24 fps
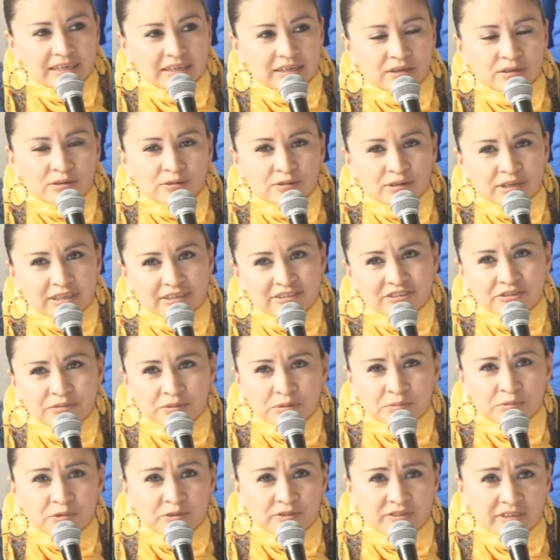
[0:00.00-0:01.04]

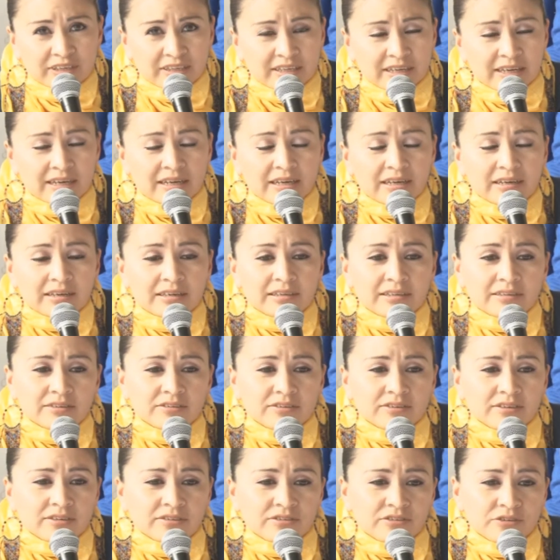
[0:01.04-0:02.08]
recibimos allá en,
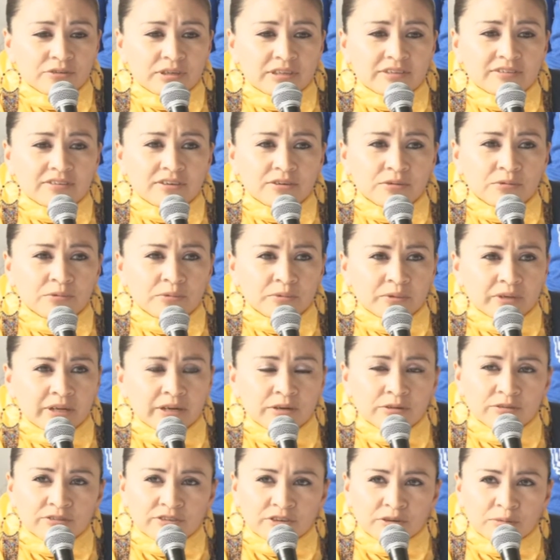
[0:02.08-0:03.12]
en Ciudad Sagún a
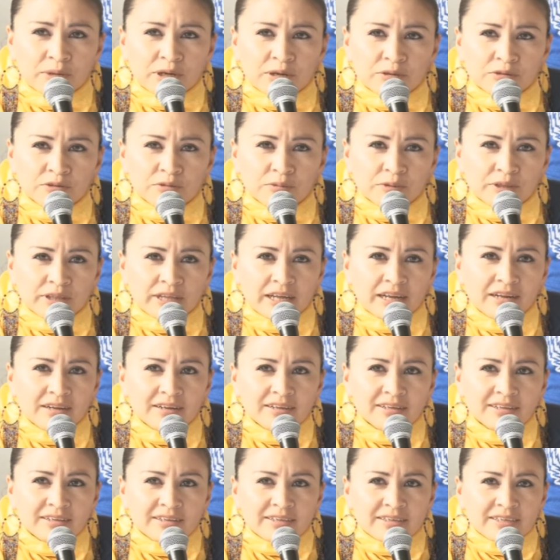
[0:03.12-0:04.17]
los hermanos Vidal
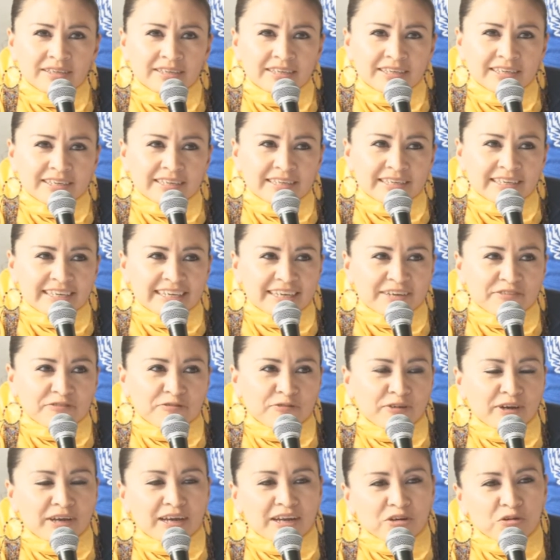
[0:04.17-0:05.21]

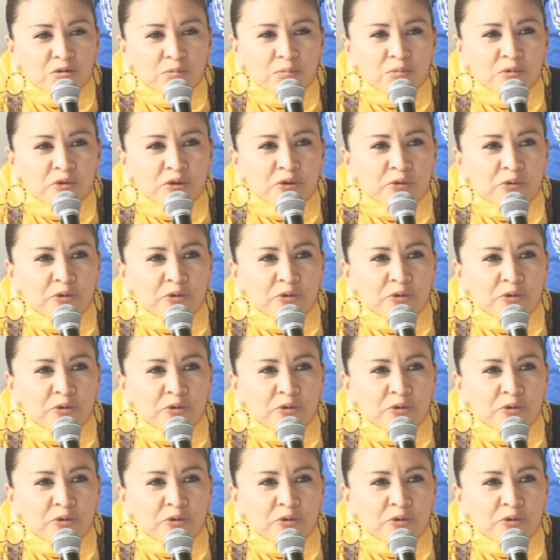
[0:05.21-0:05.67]
fue algo muy